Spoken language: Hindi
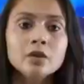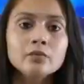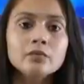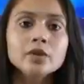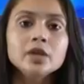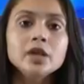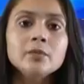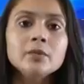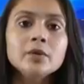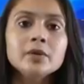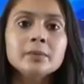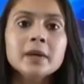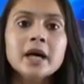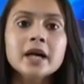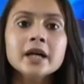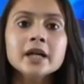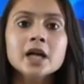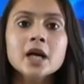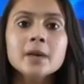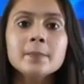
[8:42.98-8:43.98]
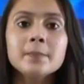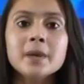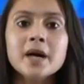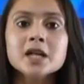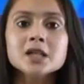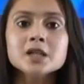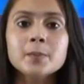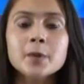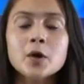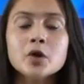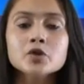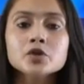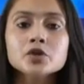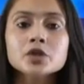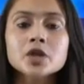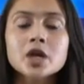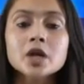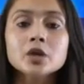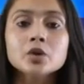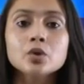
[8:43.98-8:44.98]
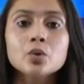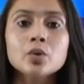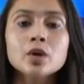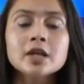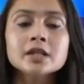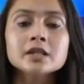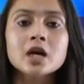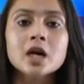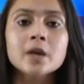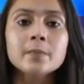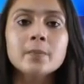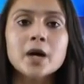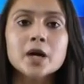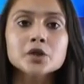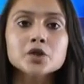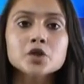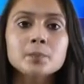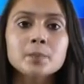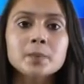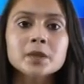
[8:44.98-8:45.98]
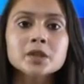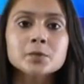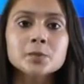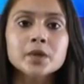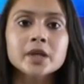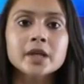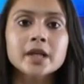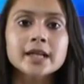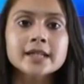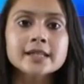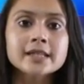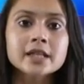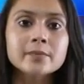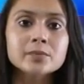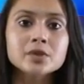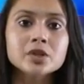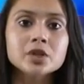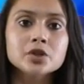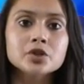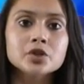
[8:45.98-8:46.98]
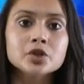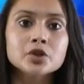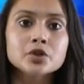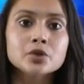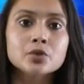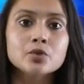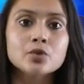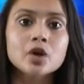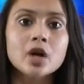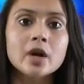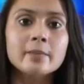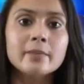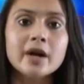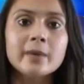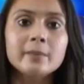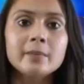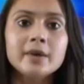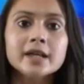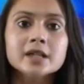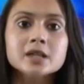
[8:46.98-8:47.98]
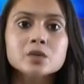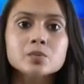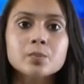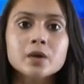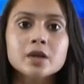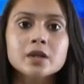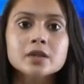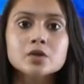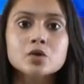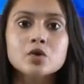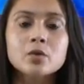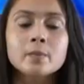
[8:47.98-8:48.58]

विधि विभाग के पास पहुंचा 2,555 एसएमसी शिक्षकों का मामला एक्सपर्ट्स को